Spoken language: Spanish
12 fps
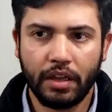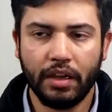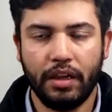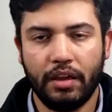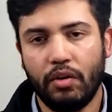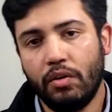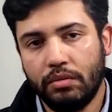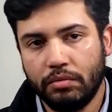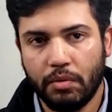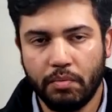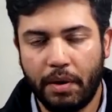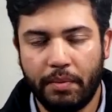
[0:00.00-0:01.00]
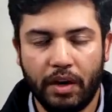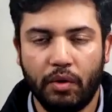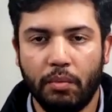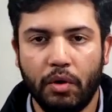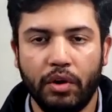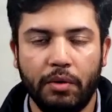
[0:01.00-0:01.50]
eh, o un papel
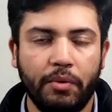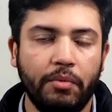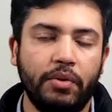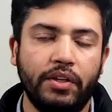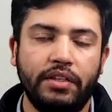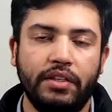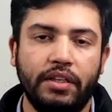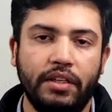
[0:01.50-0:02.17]
homónimo, por así,